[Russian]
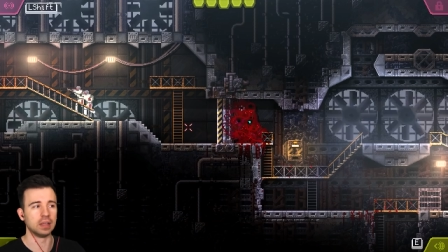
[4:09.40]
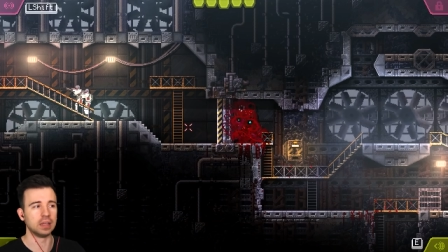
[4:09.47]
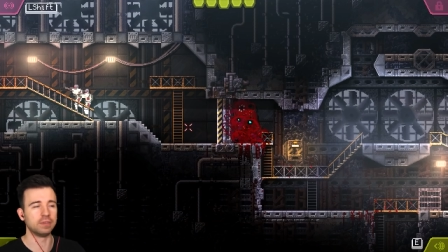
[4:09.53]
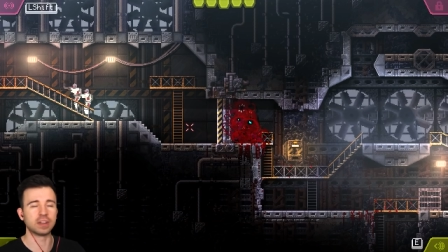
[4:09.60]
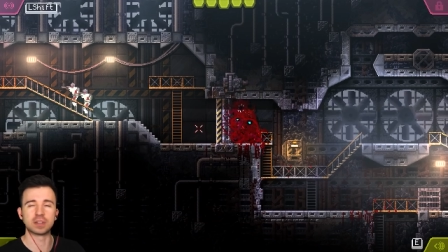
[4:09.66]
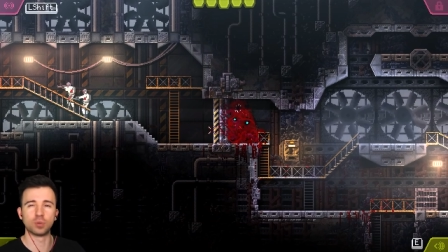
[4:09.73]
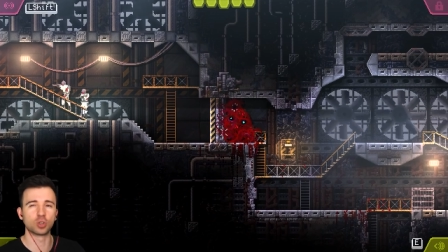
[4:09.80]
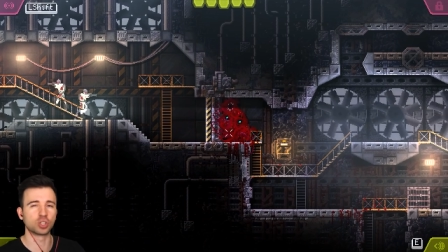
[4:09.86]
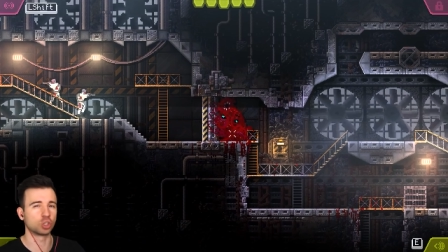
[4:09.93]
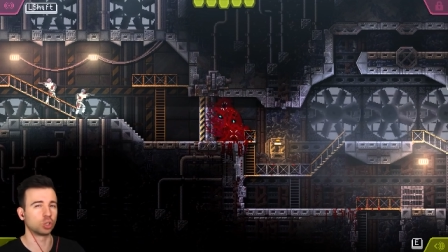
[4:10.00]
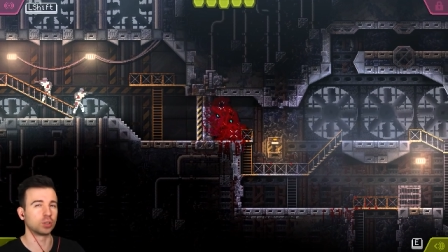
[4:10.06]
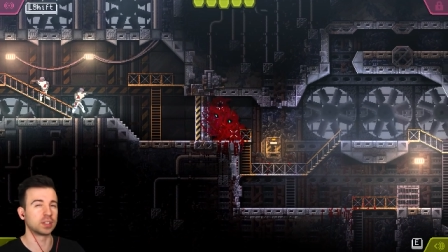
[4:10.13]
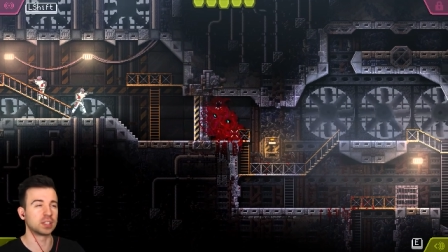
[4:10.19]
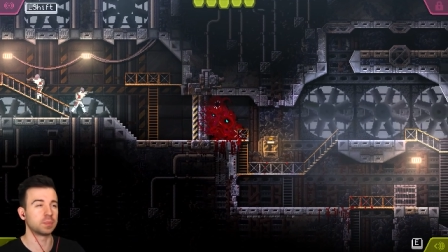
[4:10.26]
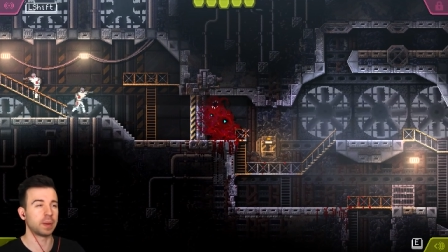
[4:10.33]
И, возможно,
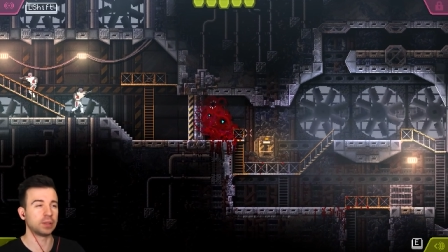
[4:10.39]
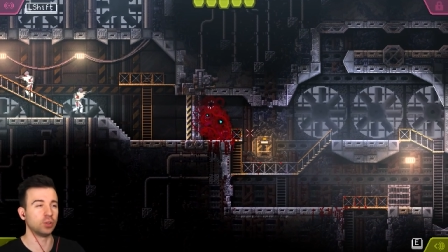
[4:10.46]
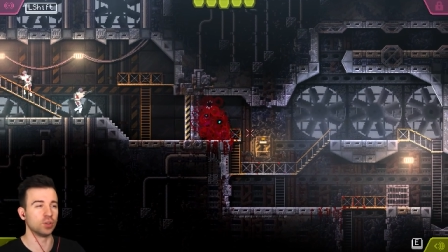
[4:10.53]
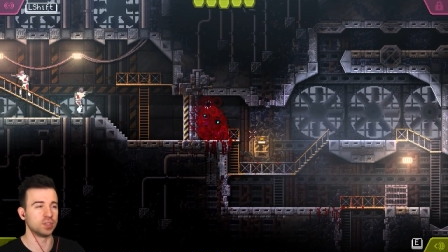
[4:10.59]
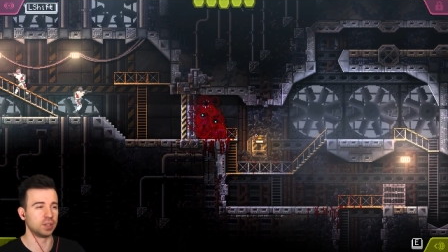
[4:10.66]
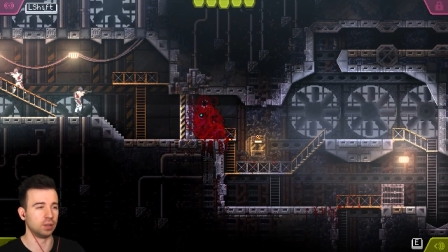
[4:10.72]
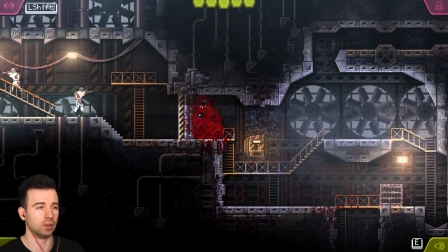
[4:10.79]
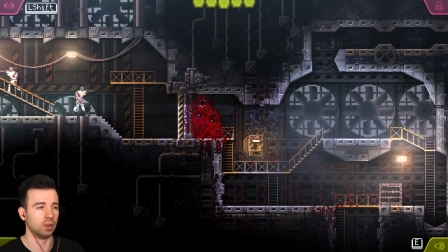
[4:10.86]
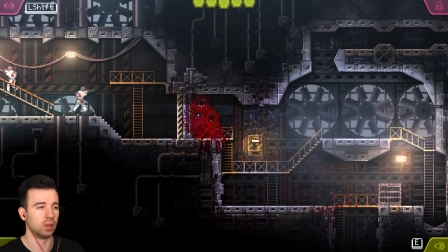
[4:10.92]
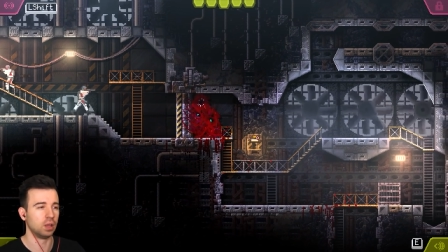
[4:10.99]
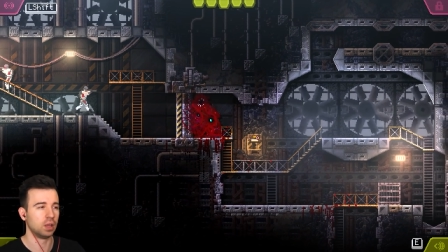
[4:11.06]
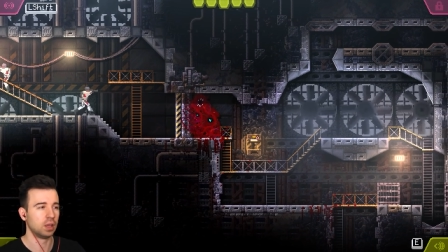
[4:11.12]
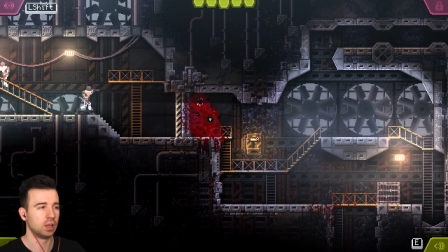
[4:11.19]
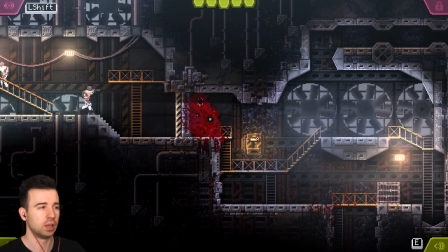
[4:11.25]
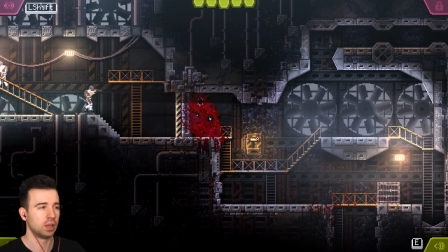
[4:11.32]
что-то заподозрил.
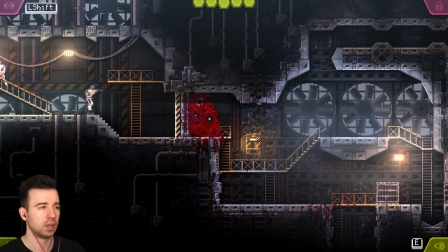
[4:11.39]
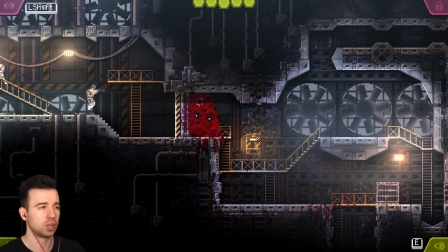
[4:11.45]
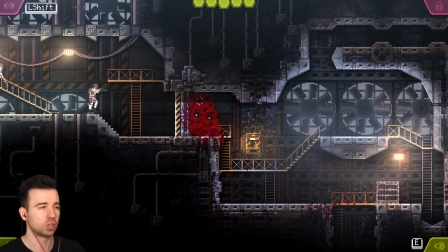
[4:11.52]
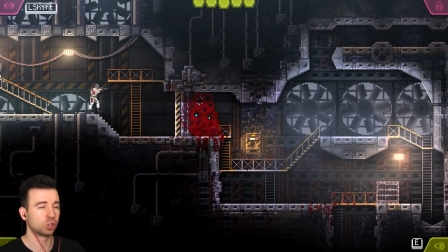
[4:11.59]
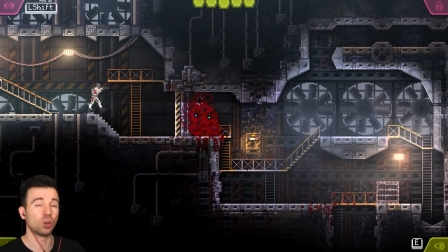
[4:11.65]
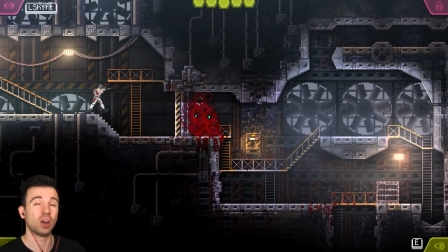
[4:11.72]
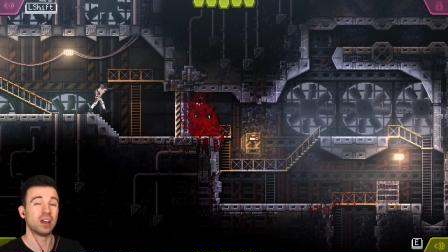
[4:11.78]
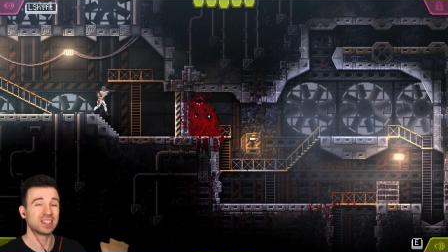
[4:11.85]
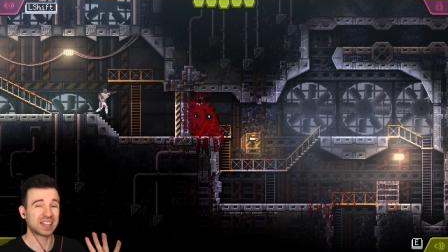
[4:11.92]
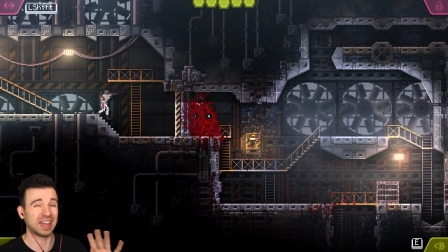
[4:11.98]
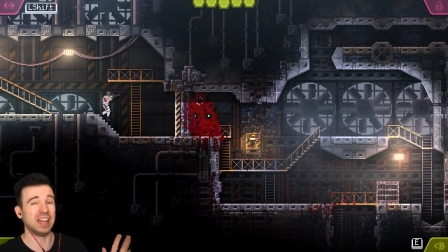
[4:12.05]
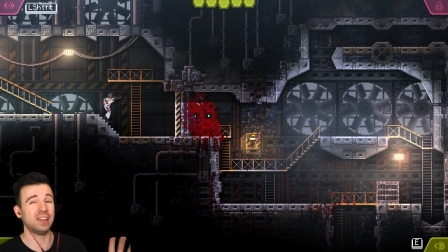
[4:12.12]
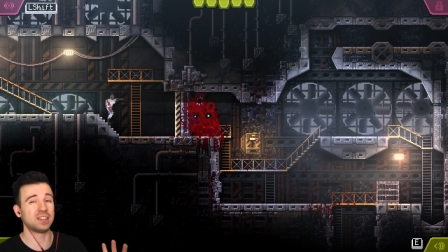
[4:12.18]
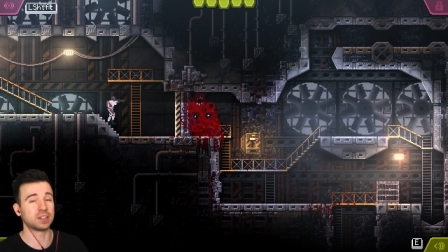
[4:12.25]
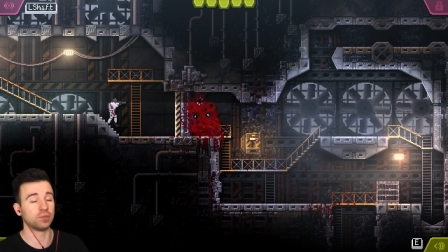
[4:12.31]
Что,
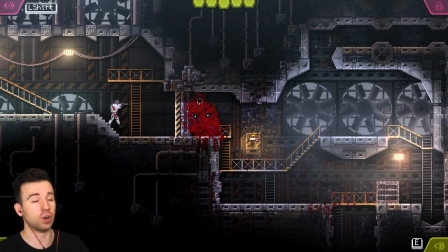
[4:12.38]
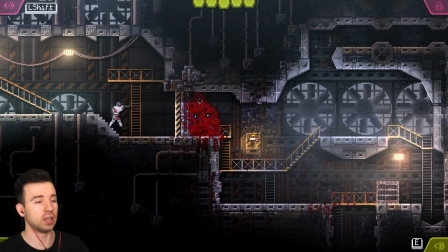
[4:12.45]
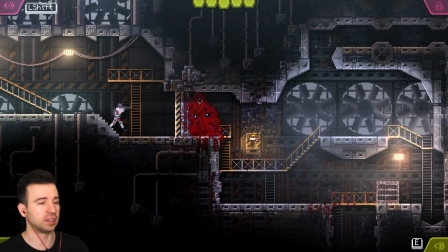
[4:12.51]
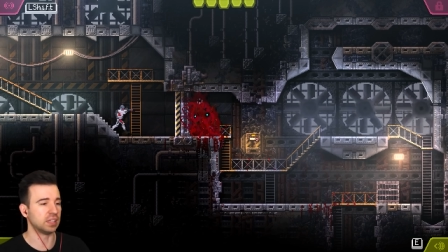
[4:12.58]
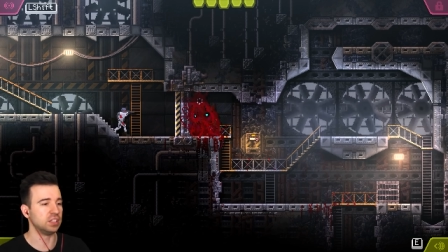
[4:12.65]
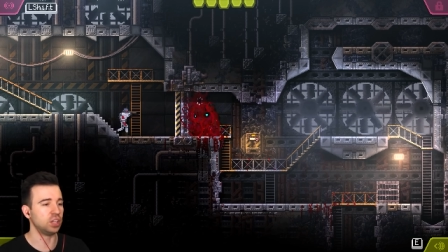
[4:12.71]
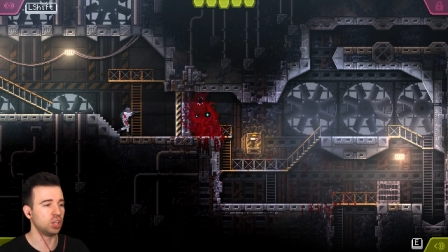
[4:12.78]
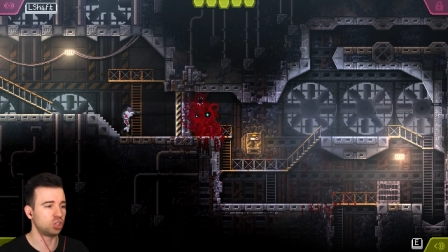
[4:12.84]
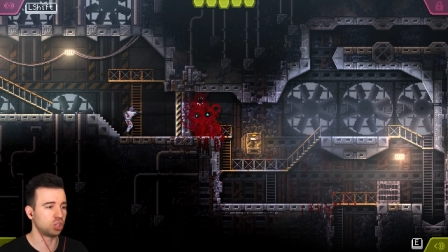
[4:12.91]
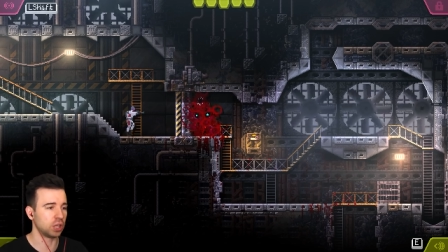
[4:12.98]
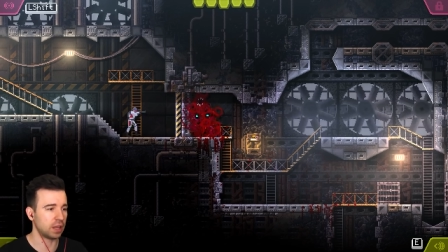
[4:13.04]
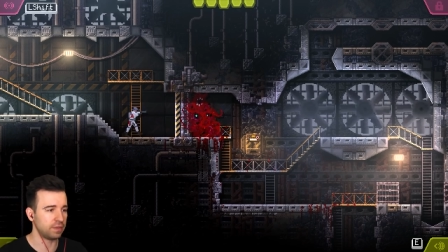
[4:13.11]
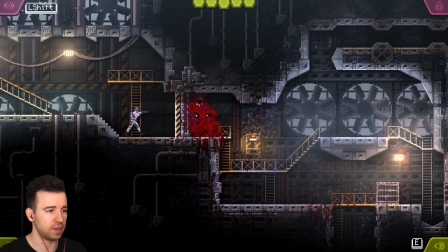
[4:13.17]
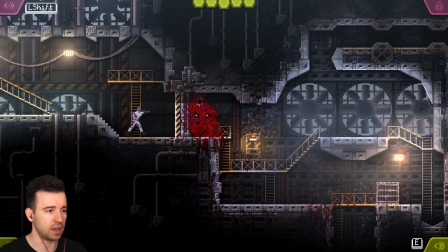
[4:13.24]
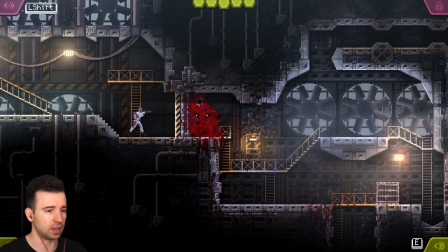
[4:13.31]
скорее всего, это не
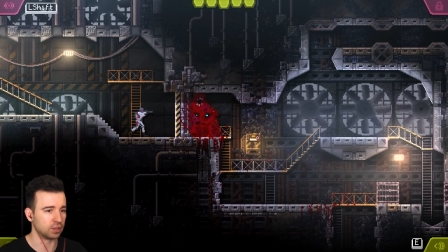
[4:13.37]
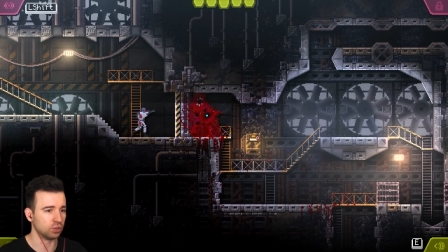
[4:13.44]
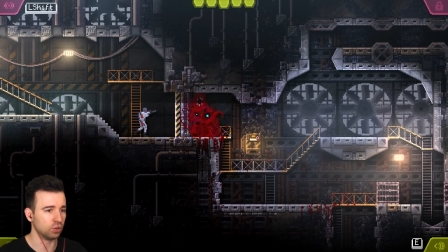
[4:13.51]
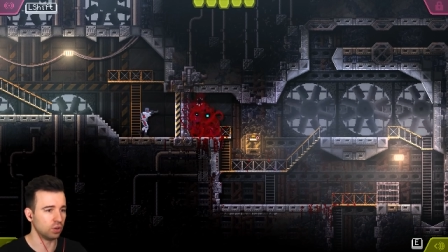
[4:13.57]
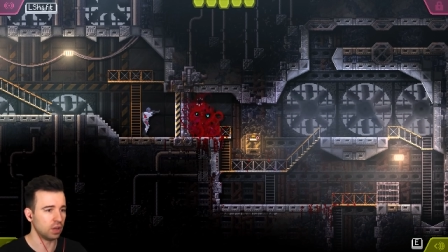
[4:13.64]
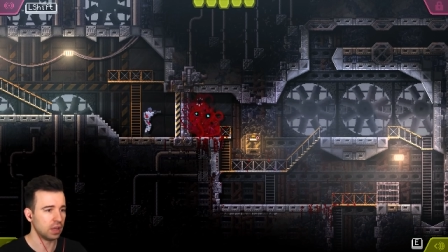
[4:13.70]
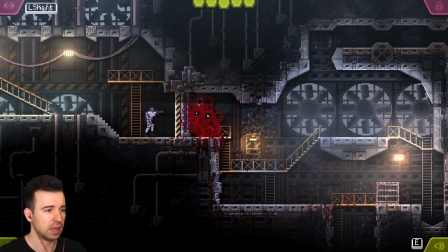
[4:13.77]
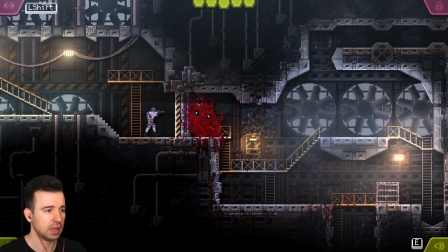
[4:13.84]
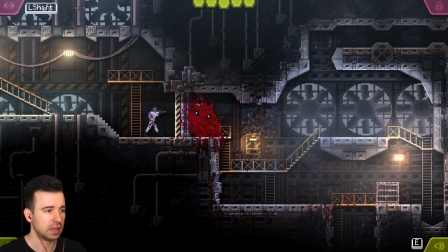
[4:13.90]
человек, но